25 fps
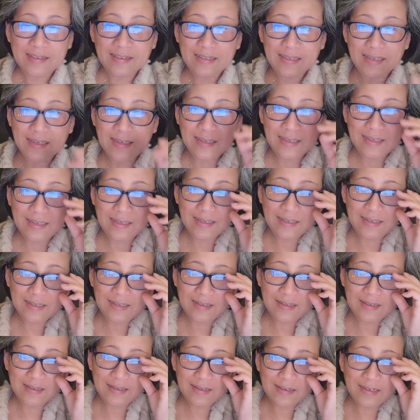thì
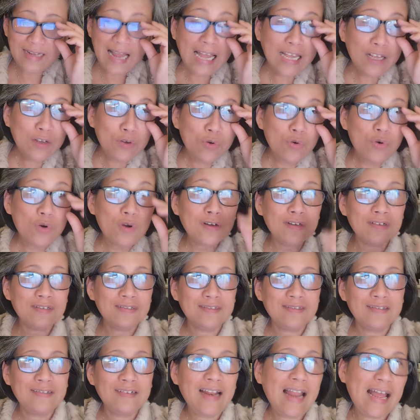gái cua
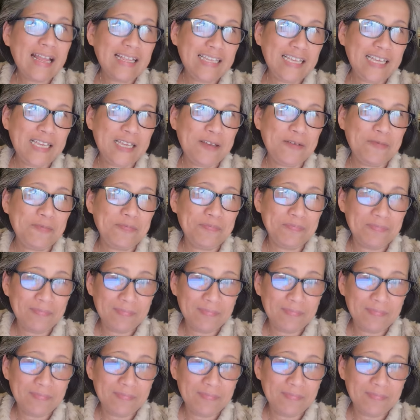là gì